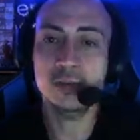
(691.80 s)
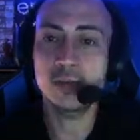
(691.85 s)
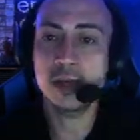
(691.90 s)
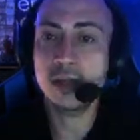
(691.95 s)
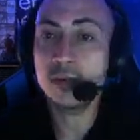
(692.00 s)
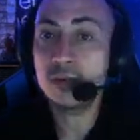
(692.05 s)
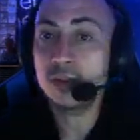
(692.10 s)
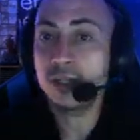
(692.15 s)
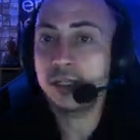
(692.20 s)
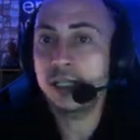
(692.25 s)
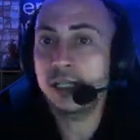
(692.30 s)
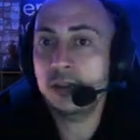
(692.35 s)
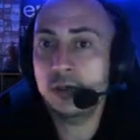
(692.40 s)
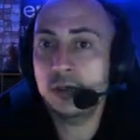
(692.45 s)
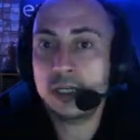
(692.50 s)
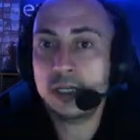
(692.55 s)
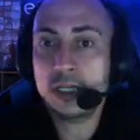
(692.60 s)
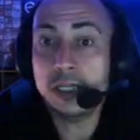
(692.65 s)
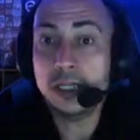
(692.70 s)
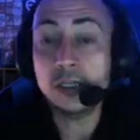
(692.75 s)
mazos de
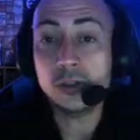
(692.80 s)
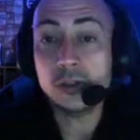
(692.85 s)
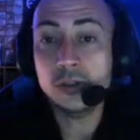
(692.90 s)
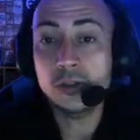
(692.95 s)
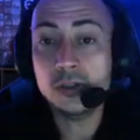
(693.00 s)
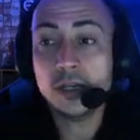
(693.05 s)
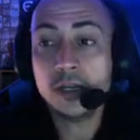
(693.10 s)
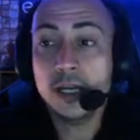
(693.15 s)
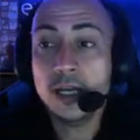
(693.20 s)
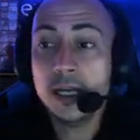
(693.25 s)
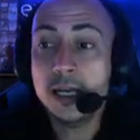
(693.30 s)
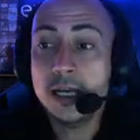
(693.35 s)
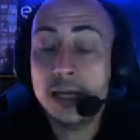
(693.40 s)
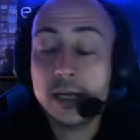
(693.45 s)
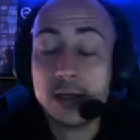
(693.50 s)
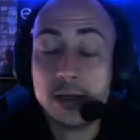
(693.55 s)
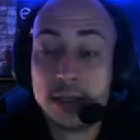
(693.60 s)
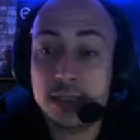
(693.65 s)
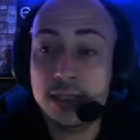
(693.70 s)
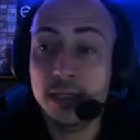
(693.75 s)
criaturas lentos.
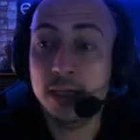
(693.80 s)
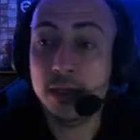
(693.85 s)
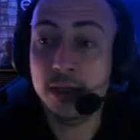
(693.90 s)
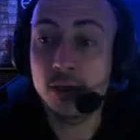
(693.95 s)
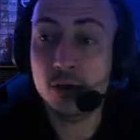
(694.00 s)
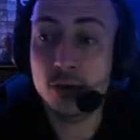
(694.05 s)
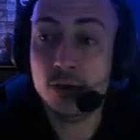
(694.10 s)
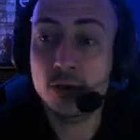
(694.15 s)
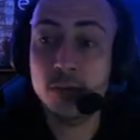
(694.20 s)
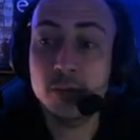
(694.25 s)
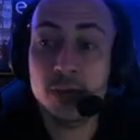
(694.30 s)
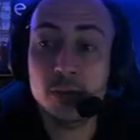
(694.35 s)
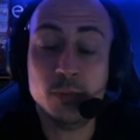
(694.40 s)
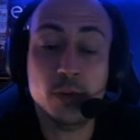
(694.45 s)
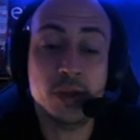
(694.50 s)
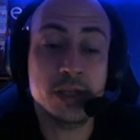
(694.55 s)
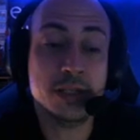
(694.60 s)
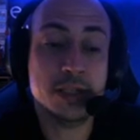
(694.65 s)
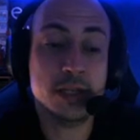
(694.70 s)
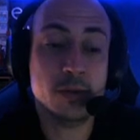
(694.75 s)
Sí, los zombies
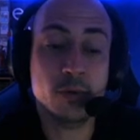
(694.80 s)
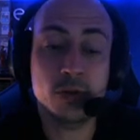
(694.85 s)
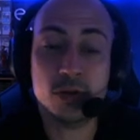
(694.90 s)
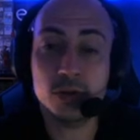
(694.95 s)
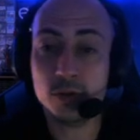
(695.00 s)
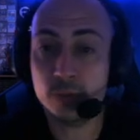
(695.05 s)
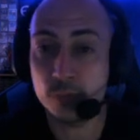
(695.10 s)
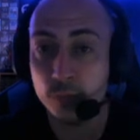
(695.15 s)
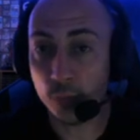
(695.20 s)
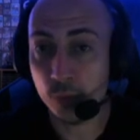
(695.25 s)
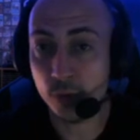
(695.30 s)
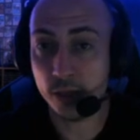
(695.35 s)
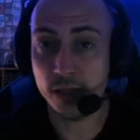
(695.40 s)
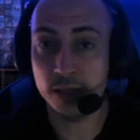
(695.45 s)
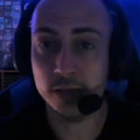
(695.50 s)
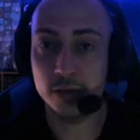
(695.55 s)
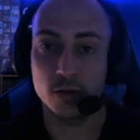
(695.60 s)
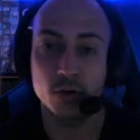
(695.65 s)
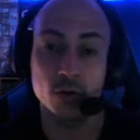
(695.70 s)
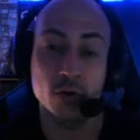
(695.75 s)
pueden ser buenos,
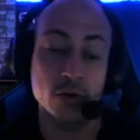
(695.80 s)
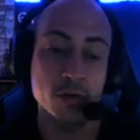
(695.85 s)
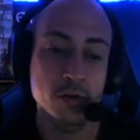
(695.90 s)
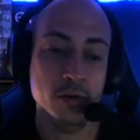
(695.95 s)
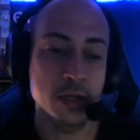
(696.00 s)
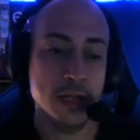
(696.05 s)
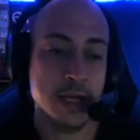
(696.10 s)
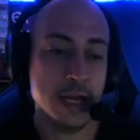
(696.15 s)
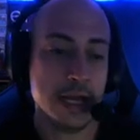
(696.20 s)
pueden o no.